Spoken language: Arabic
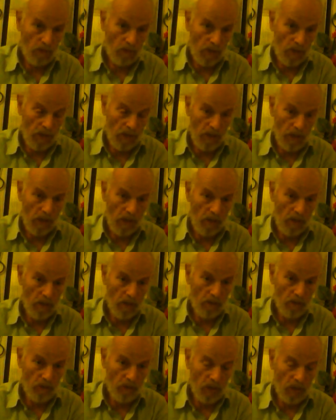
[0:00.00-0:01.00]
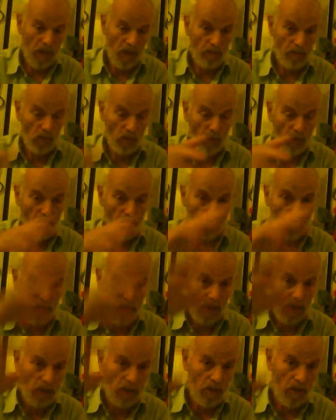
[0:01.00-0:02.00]
هذا في خيبر وغيره
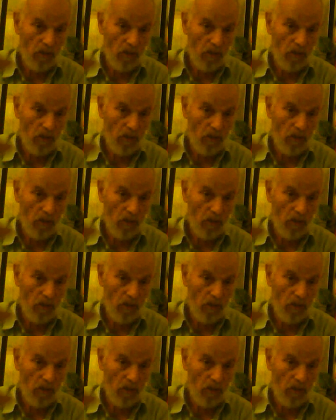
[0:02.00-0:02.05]
كان